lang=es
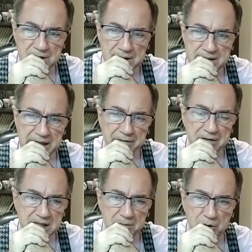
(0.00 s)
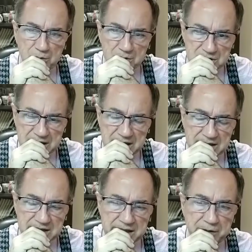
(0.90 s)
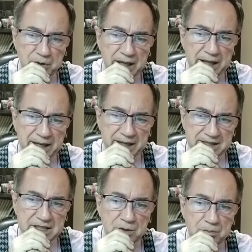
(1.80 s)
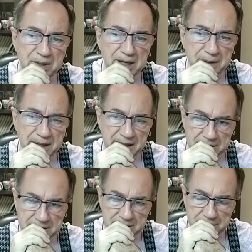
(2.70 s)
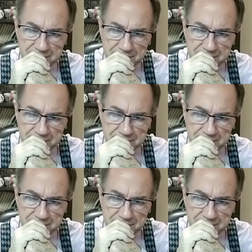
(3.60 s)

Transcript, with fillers: sabes que vamos a hacer un ejercicio preparatorio,